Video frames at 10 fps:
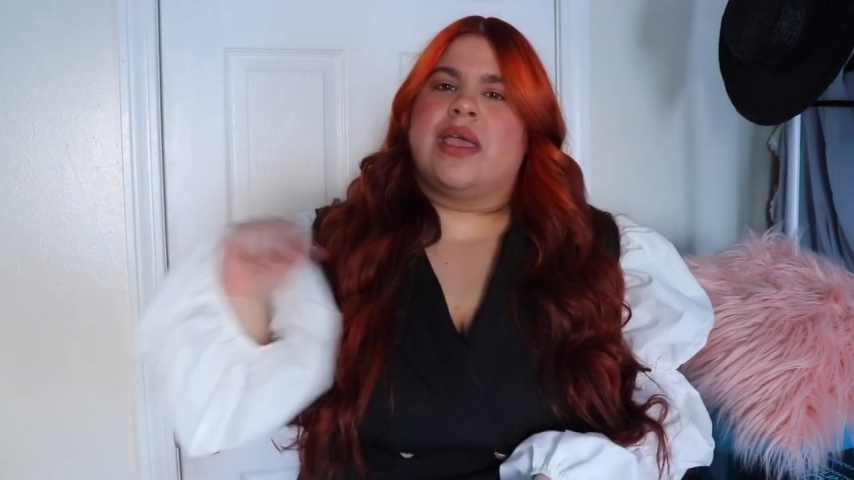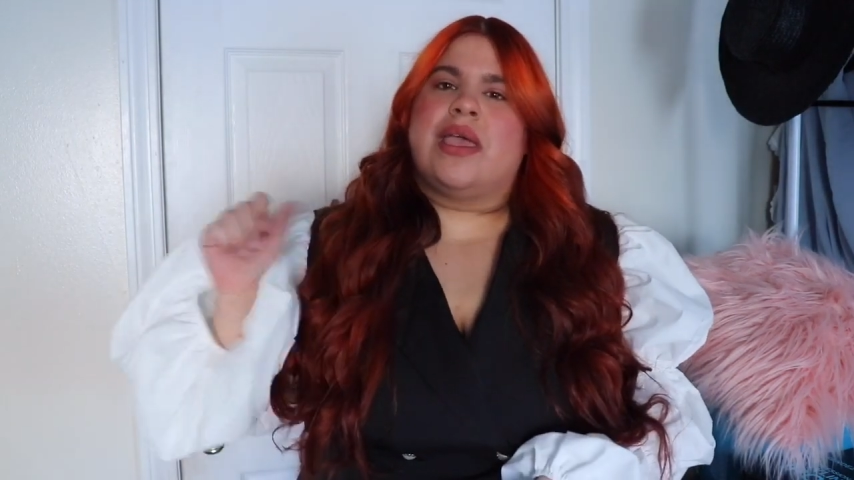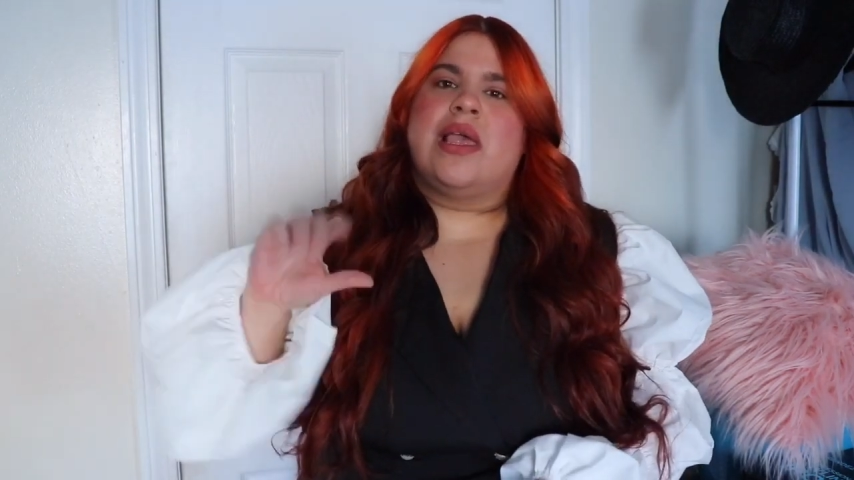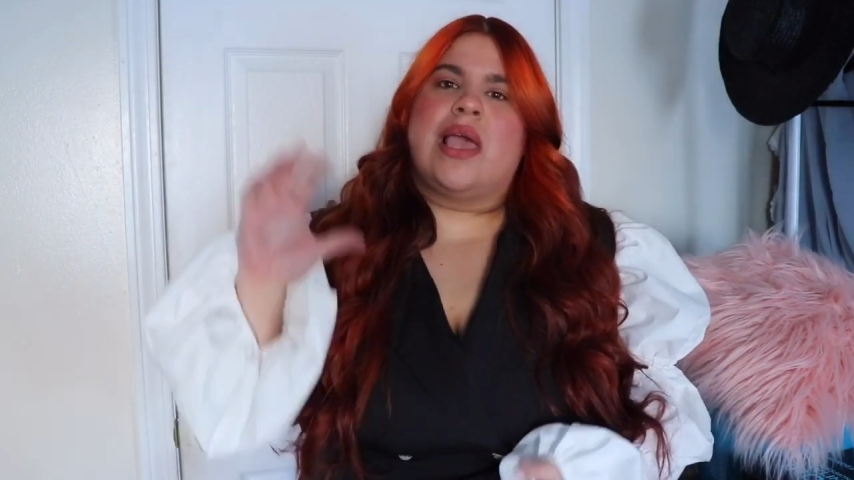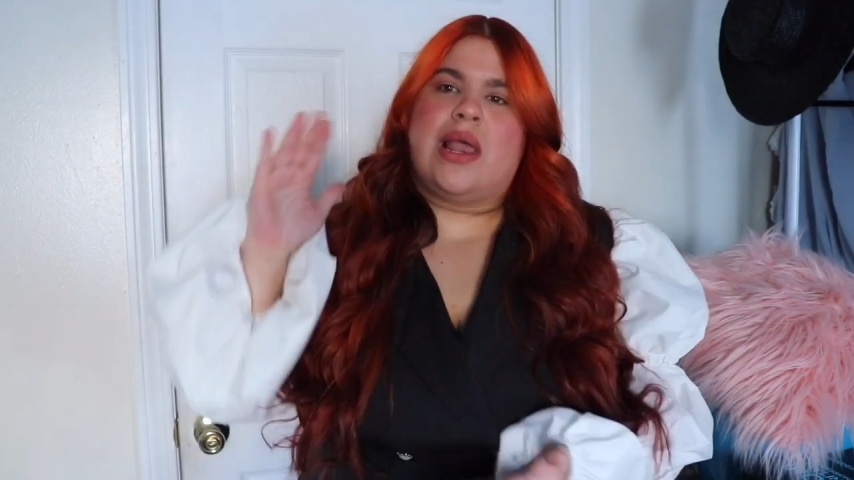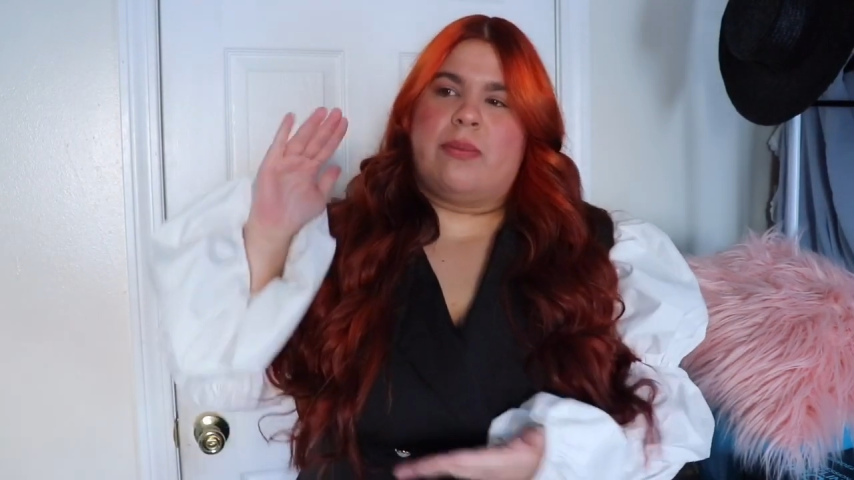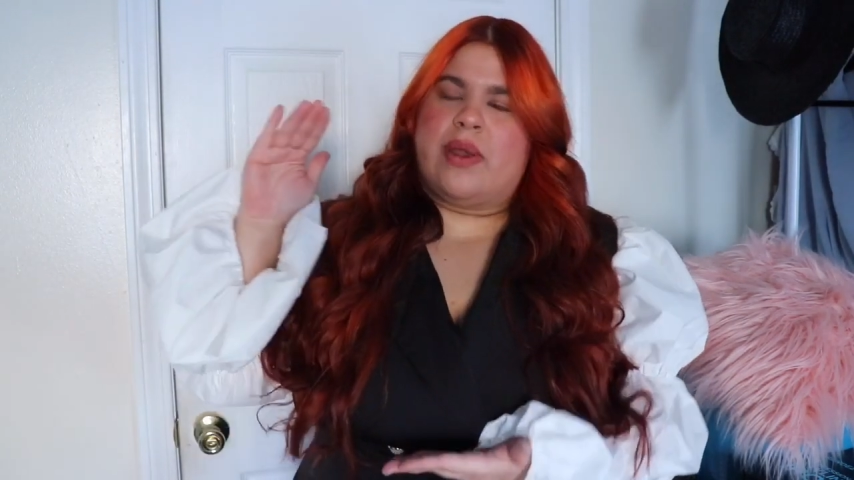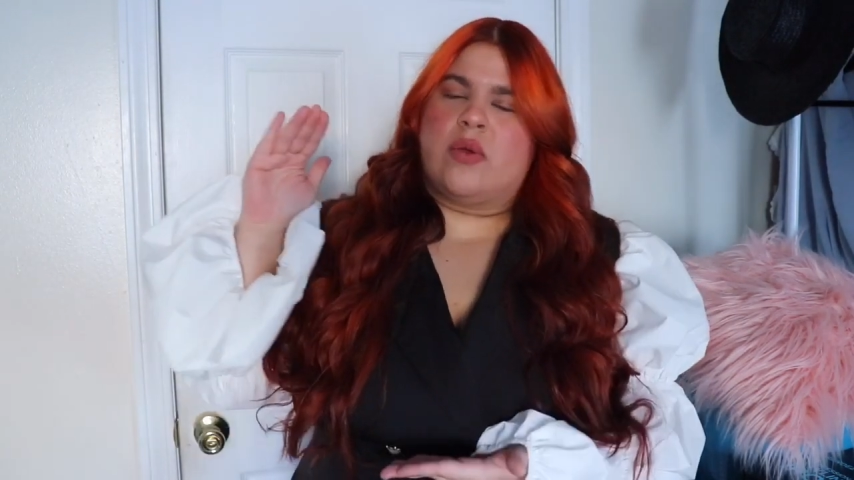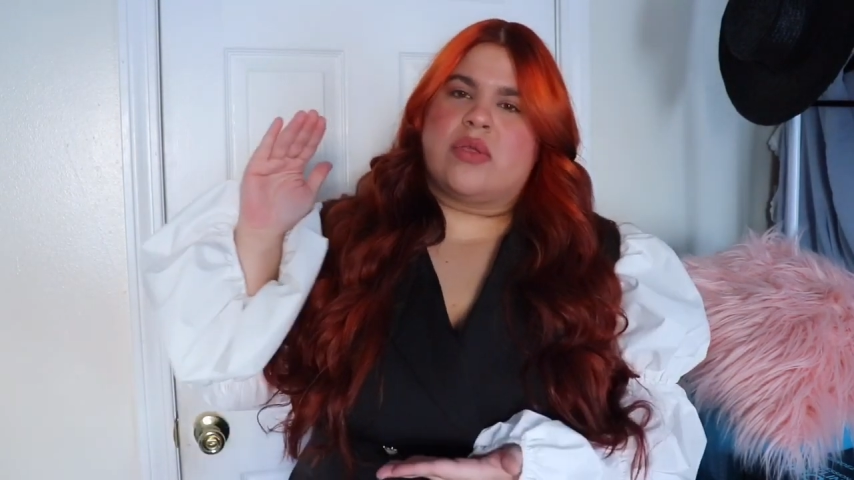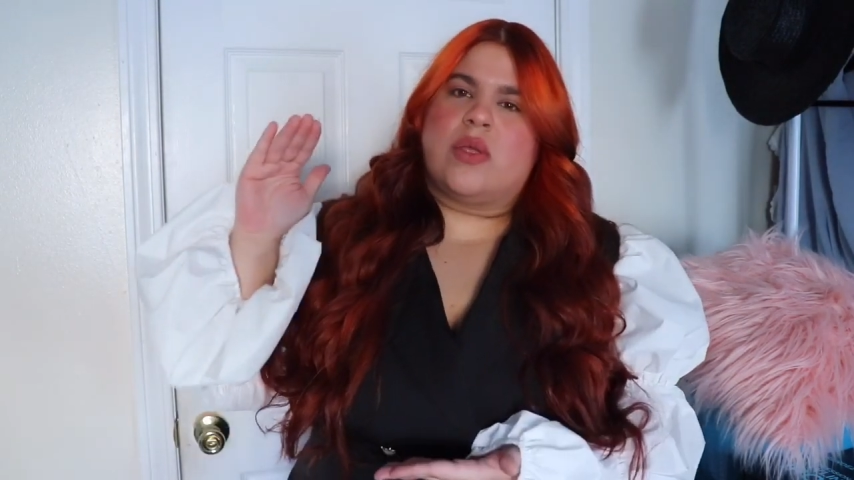y el
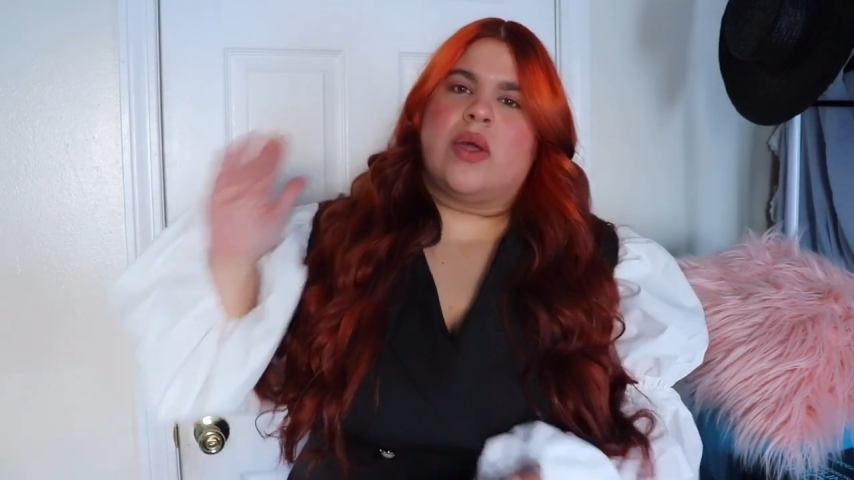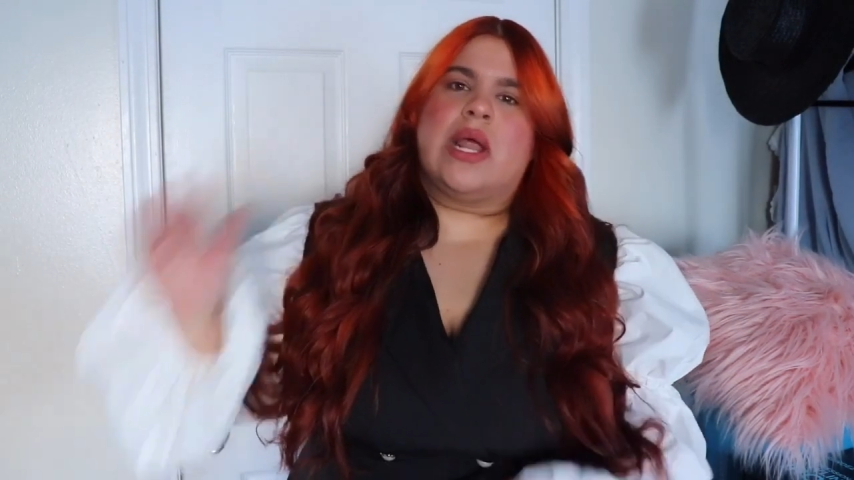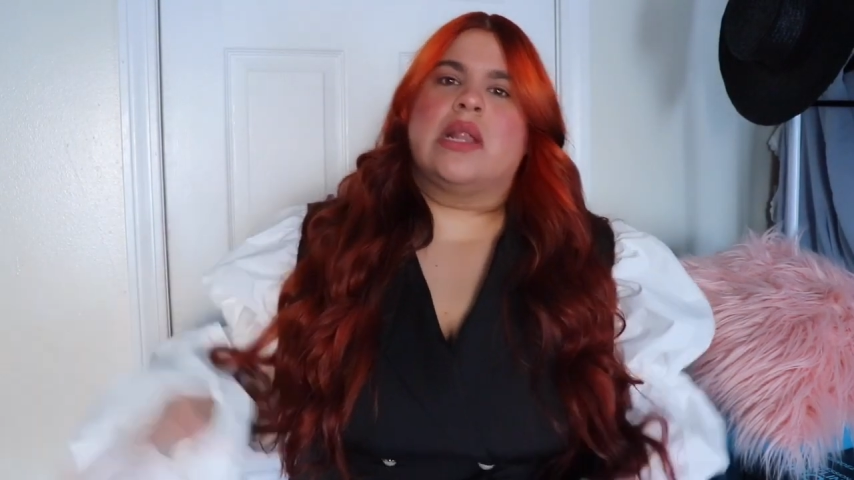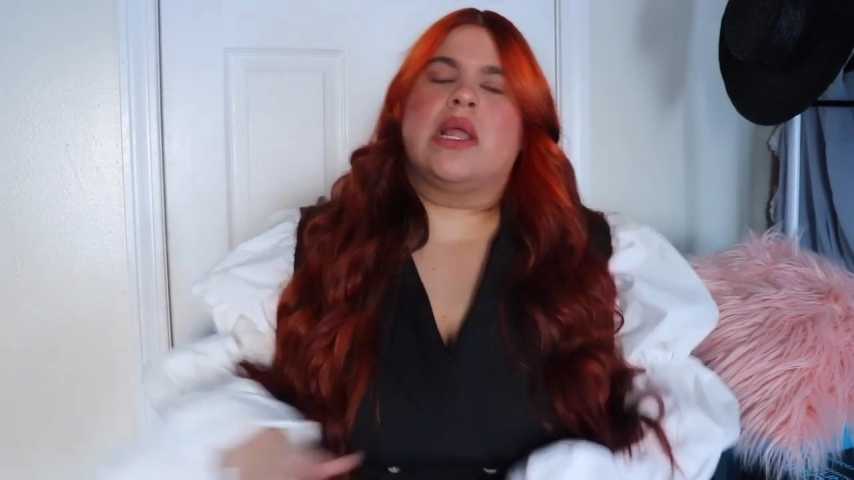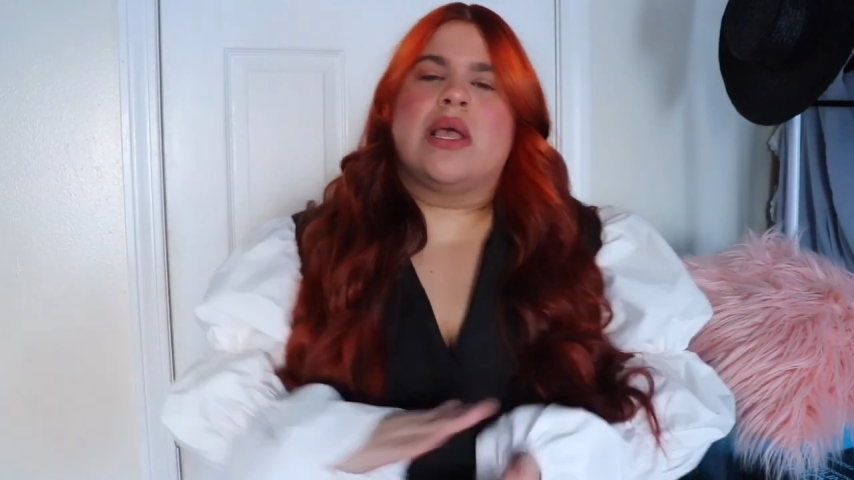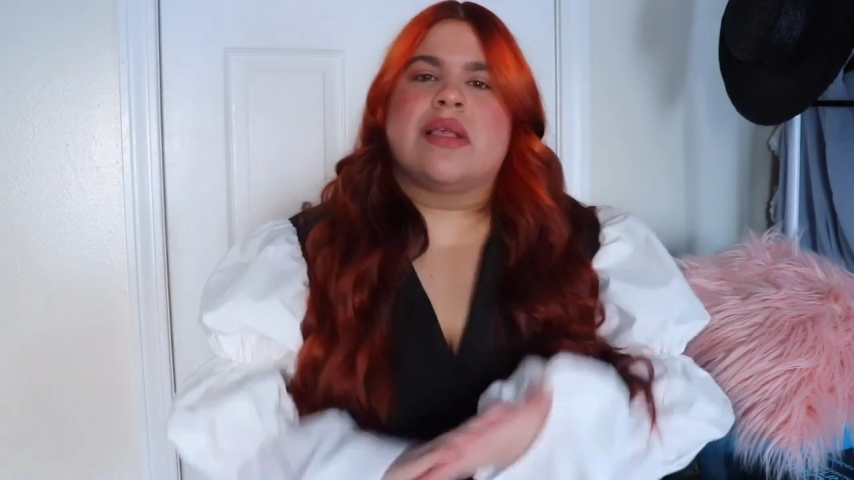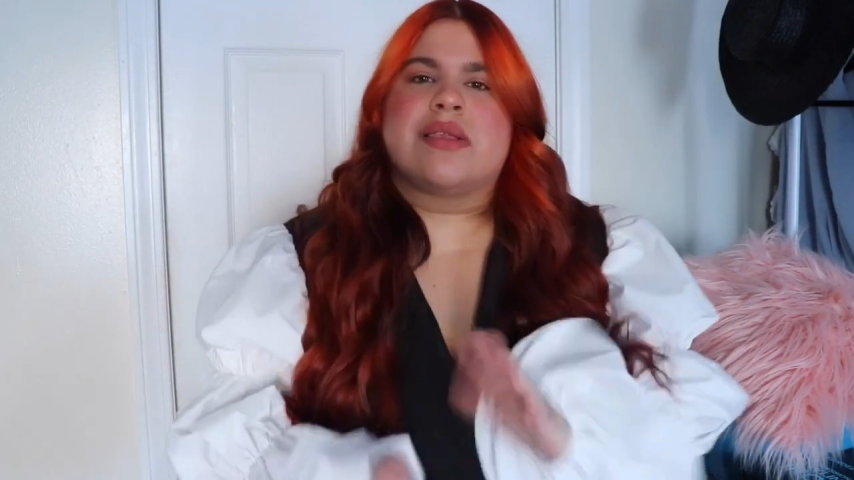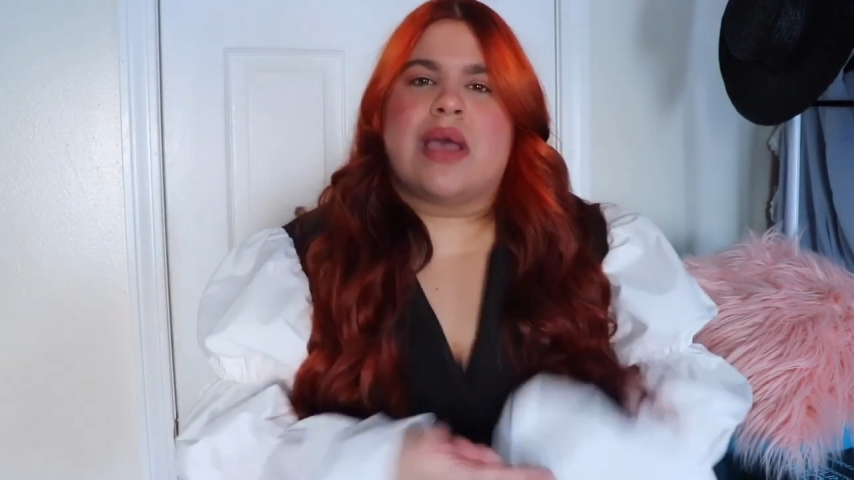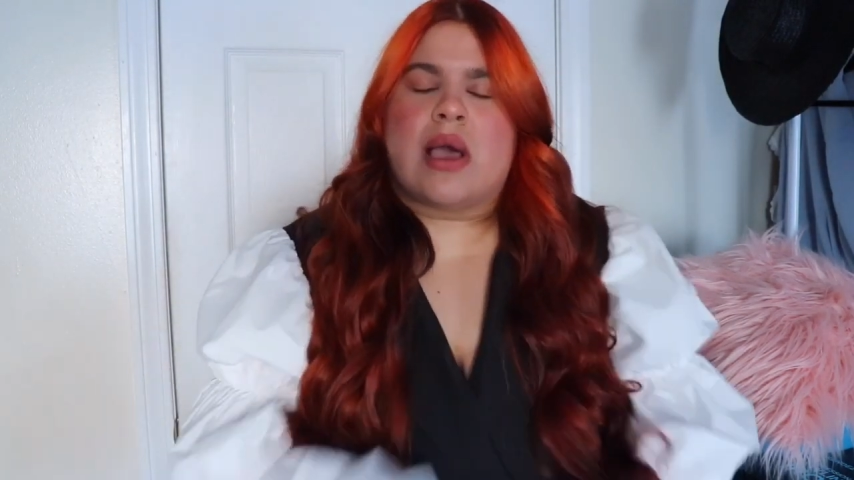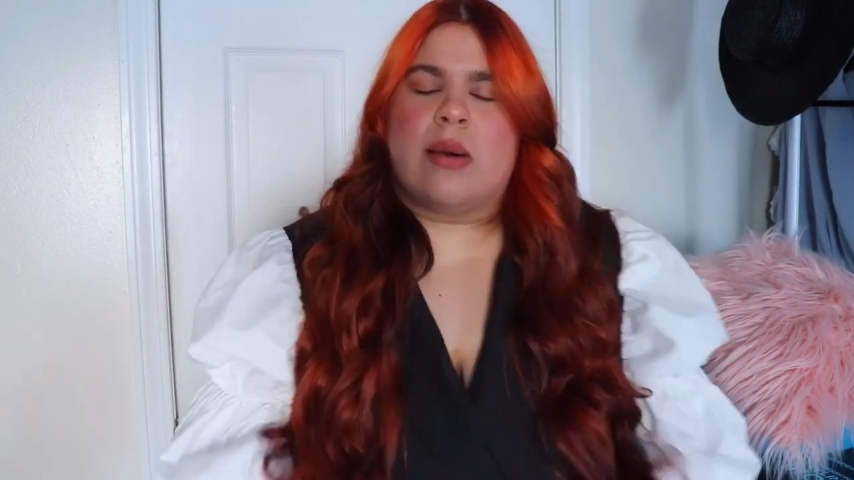peróxido grande y
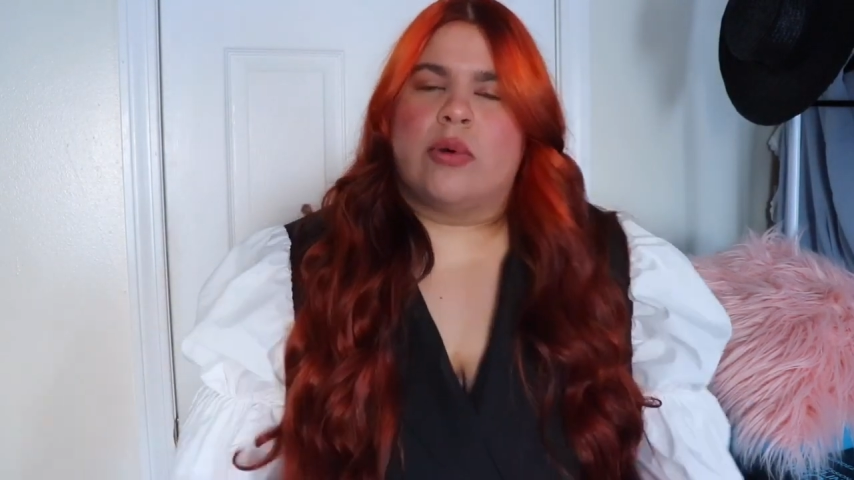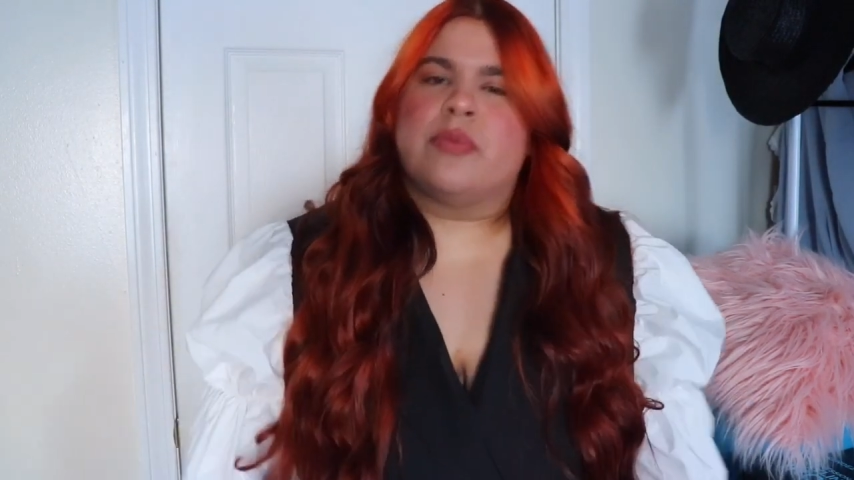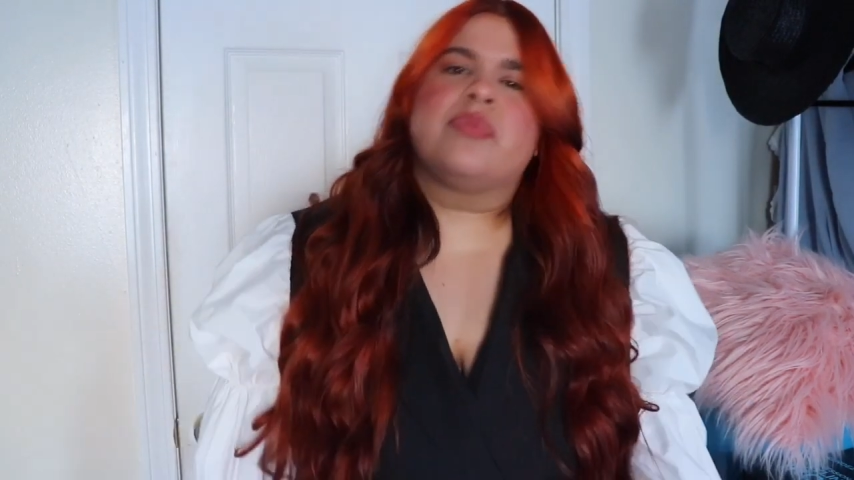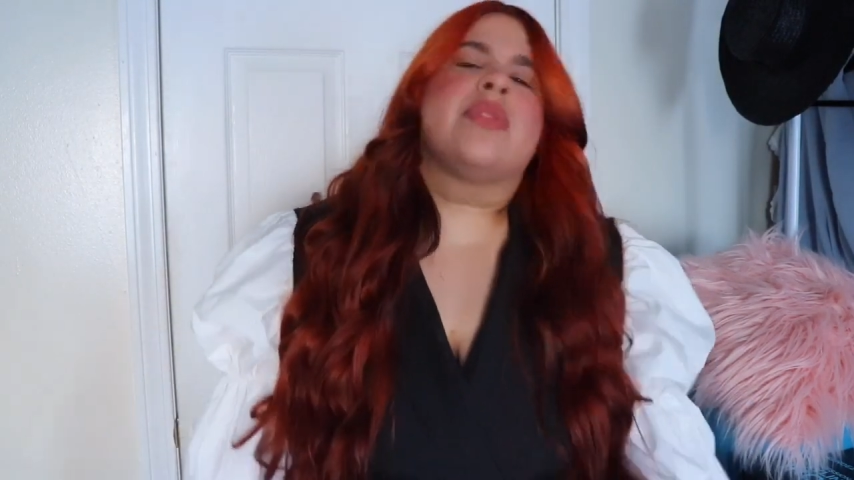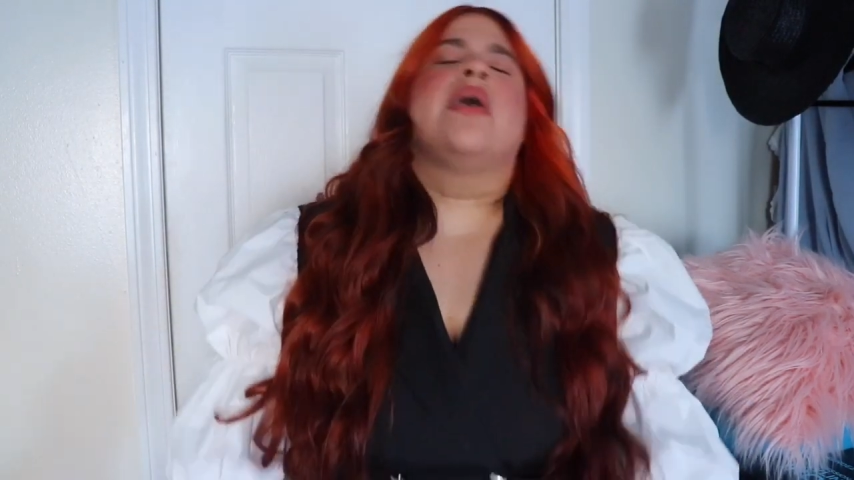se acabó